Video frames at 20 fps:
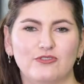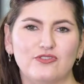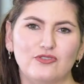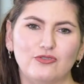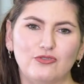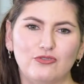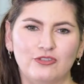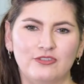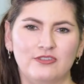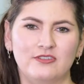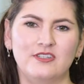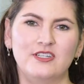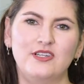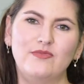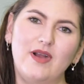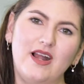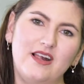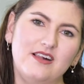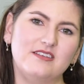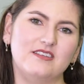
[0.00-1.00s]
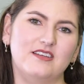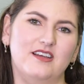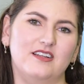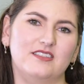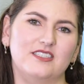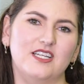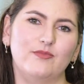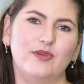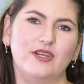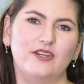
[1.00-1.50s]
unsere Kunden im
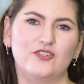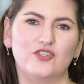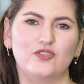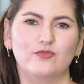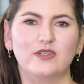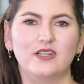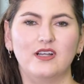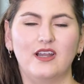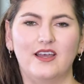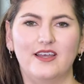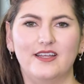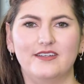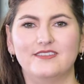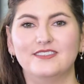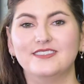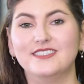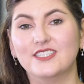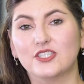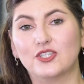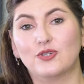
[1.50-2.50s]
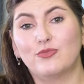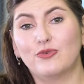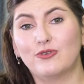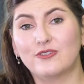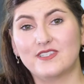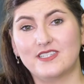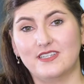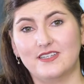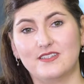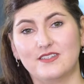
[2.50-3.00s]
Alltag dabei zu begleiten, ihre
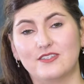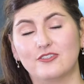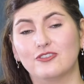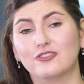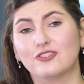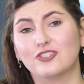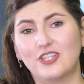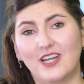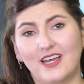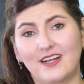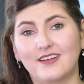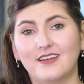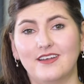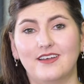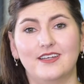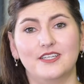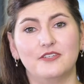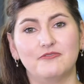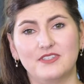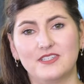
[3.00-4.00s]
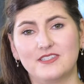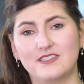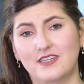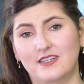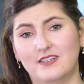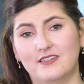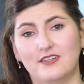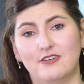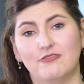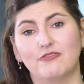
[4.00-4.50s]
Prozesse schlanker,
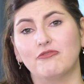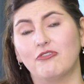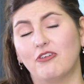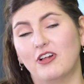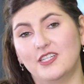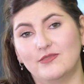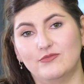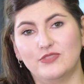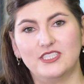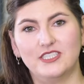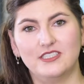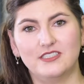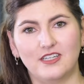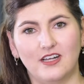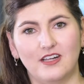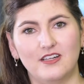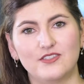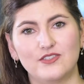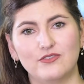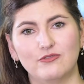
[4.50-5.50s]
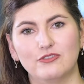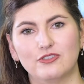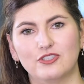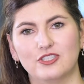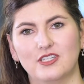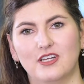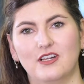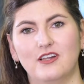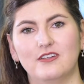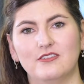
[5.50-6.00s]
effizienter und vor allem digital zu
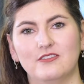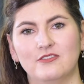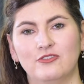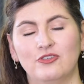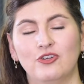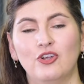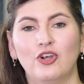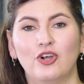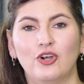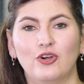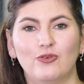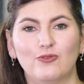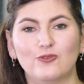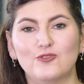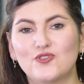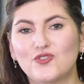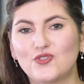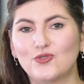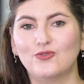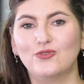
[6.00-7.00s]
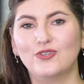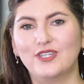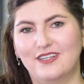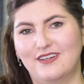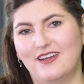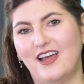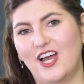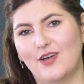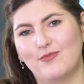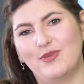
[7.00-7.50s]
gestalten und so
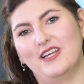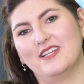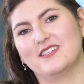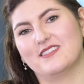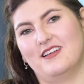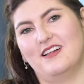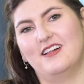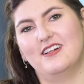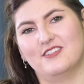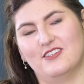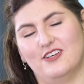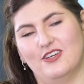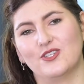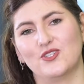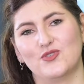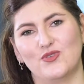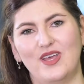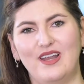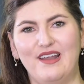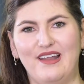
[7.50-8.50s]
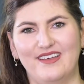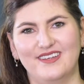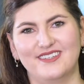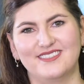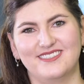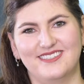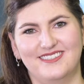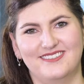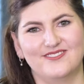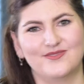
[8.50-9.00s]
ihren Arbeitsalltag zu
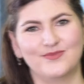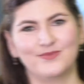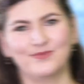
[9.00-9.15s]
erleichtern.